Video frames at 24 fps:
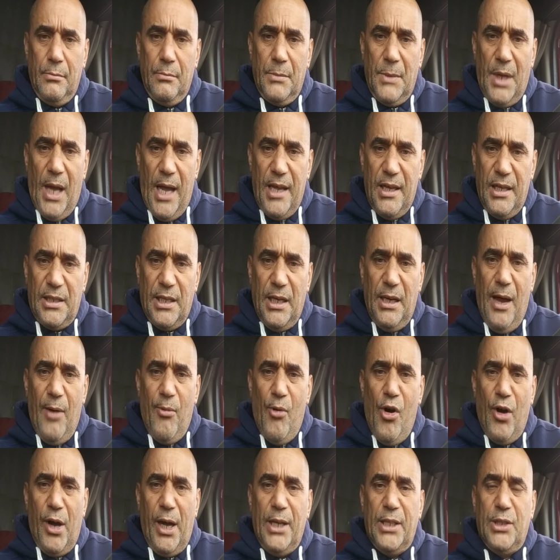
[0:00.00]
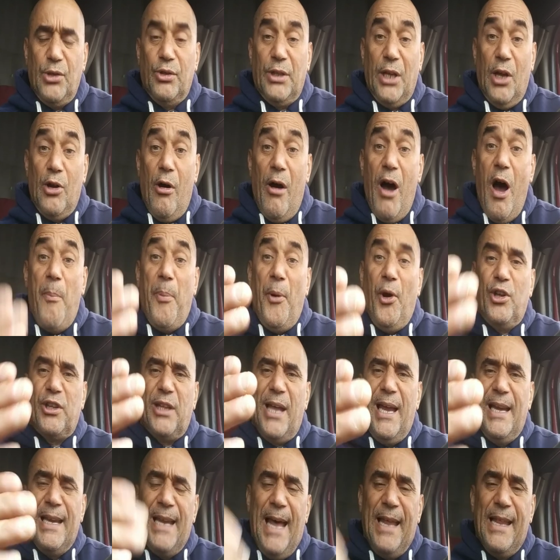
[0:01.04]
Cállese la boca. Y si usted no va a
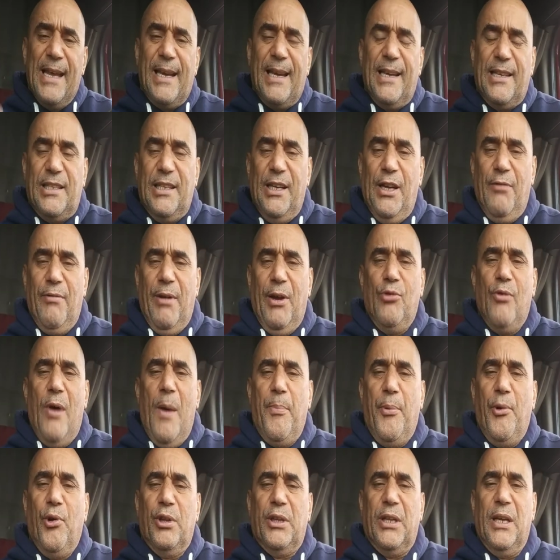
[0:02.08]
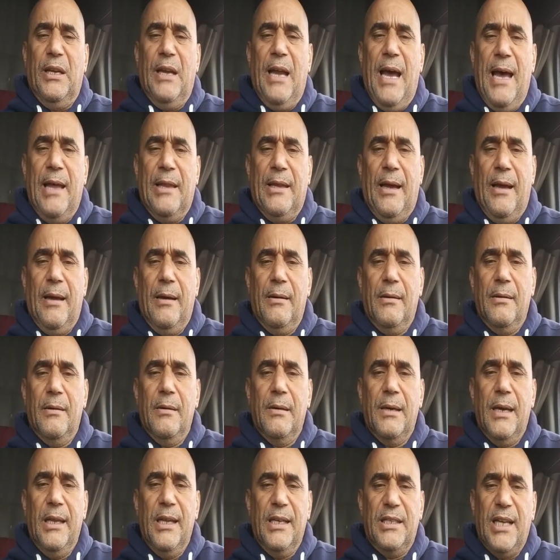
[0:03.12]
aportar nada que sirva, no aporte nada.
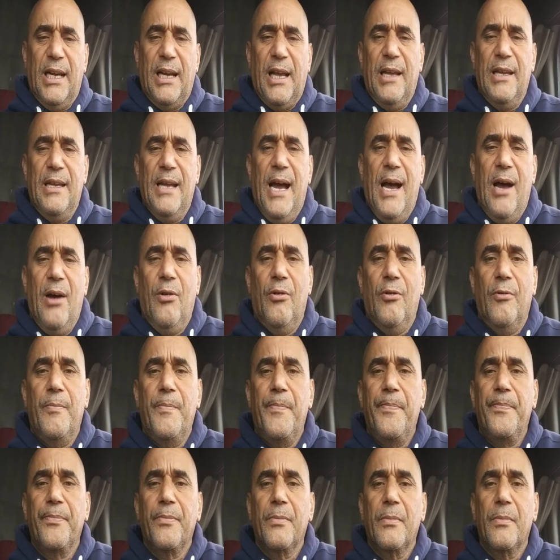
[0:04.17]
Quédese callado.